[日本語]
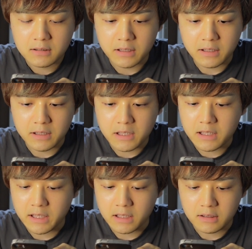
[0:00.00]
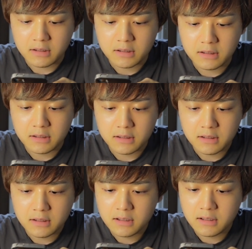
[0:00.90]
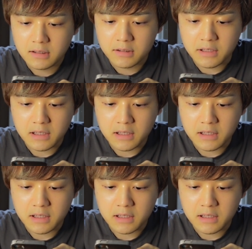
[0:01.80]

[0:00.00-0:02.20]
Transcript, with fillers: で、にかい。に